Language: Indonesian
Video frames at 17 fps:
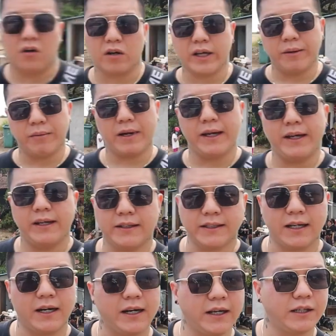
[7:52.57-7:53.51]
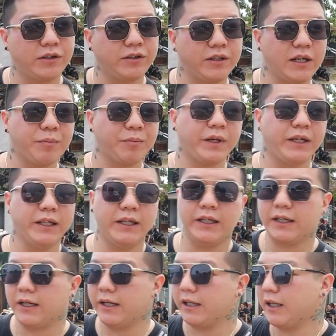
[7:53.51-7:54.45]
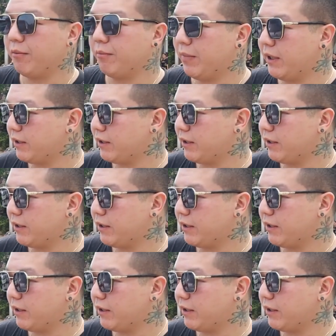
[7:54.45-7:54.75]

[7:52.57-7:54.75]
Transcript: Oke Bray, sekarang kita udah nyampe di Clicking